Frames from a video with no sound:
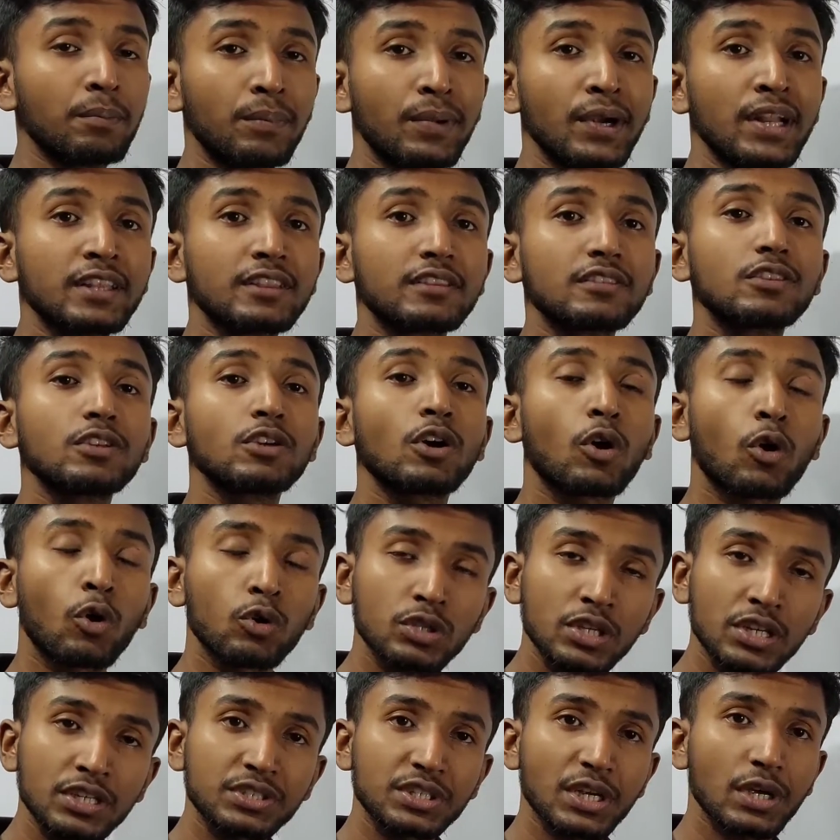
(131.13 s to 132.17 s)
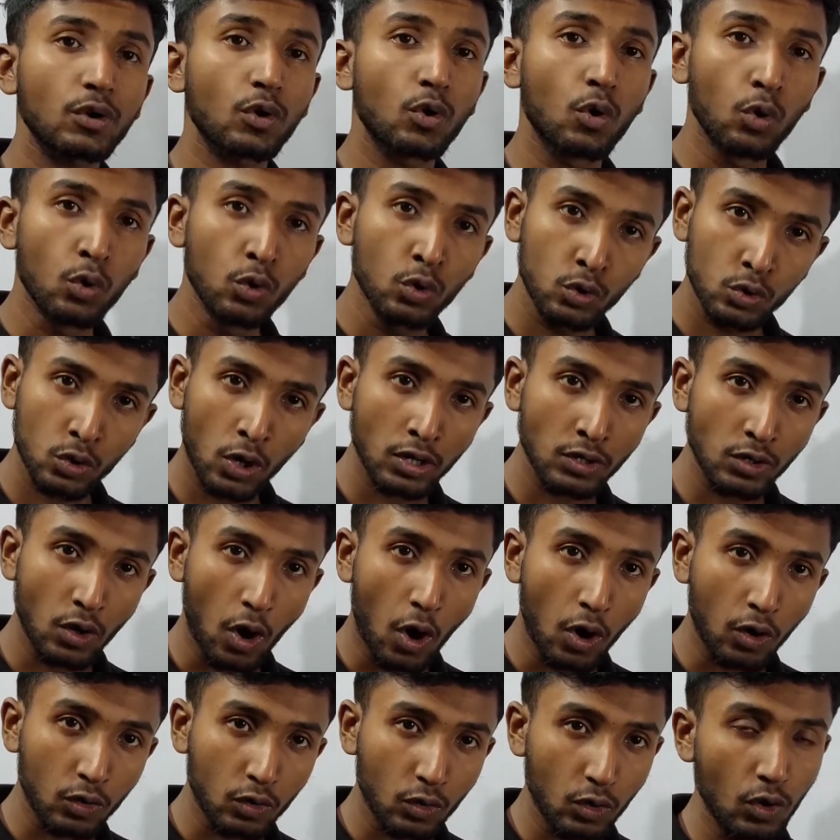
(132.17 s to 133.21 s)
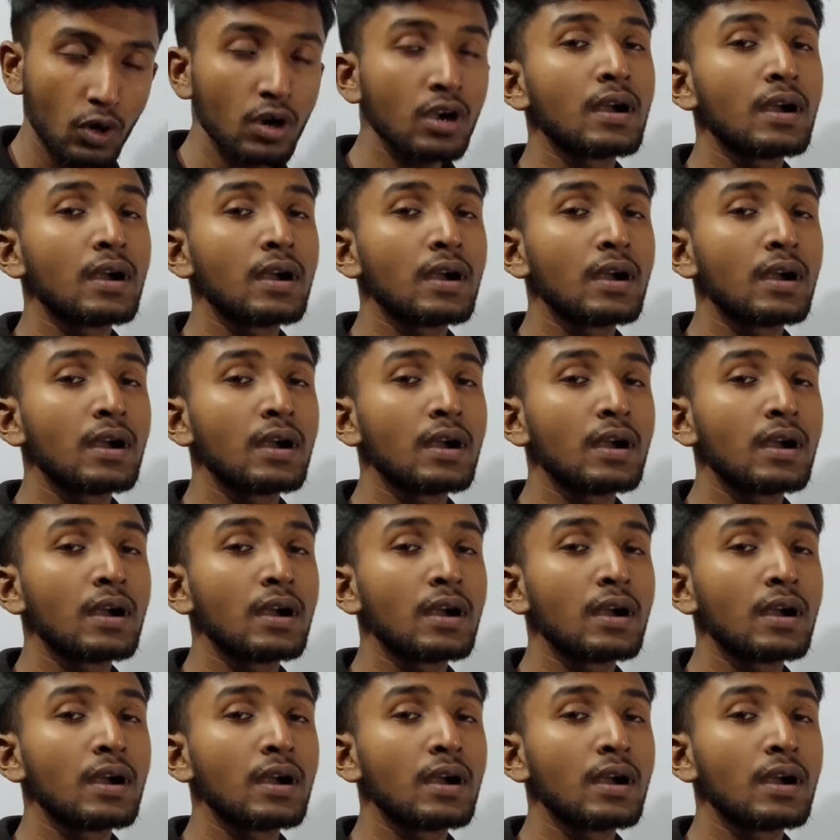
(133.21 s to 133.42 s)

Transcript: বৃত্তীয় গতির যে ঘূর্ণন অক্ষ